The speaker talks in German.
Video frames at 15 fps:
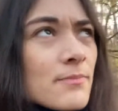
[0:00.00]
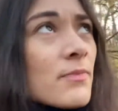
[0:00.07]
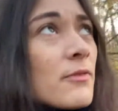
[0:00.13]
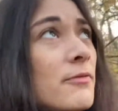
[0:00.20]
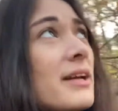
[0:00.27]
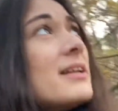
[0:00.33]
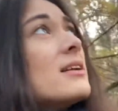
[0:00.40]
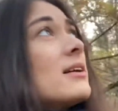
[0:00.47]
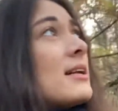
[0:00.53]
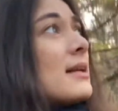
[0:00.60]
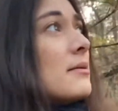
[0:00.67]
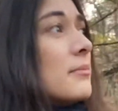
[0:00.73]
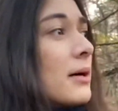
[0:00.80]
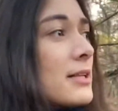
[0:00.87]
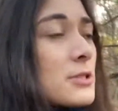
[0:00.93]
Wenn,
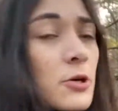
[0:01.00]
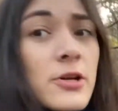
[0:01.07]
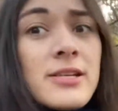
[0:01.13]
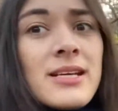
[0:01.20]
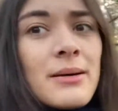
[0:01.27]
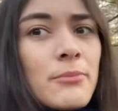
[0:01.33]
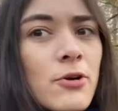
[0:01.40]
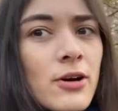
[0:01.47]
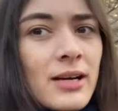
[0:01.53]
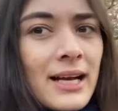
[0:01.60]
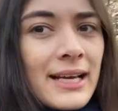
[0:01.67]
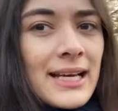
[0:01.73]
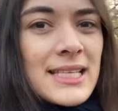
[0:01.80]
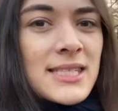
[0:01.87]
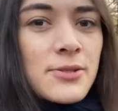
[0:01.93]
denn es könnte ja morgen
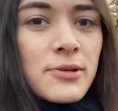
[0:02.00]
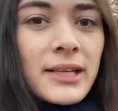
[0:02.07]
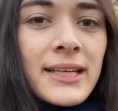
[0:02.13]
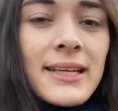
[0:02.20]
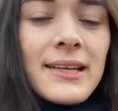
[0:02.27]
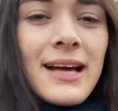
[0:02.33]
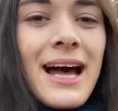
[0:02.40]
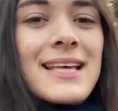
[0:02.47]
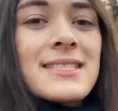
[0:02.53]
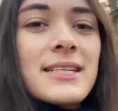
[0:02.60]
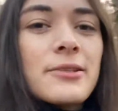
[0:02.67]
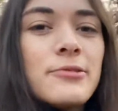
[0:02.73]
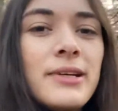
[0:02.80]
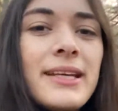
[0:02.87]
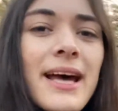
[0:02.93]
ein Asteroid, äh,
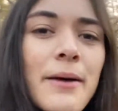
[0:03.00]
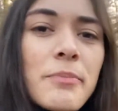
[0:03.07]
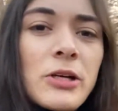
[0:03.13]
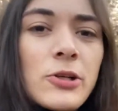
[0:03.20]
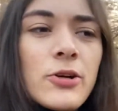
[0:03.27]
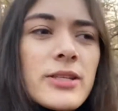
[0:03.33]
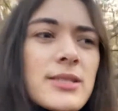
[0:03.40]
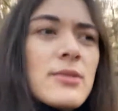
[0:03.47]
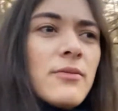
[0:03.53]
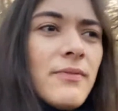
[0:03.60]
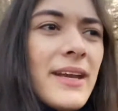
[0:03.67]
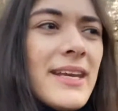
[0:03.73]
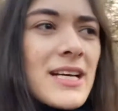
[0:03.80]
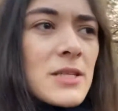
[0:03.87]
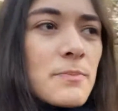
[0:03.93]
Asteroid abstürzen und
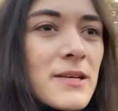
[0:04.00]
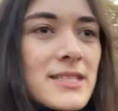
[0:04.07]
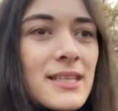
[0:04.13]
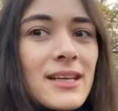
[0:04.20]
wenn das passiert,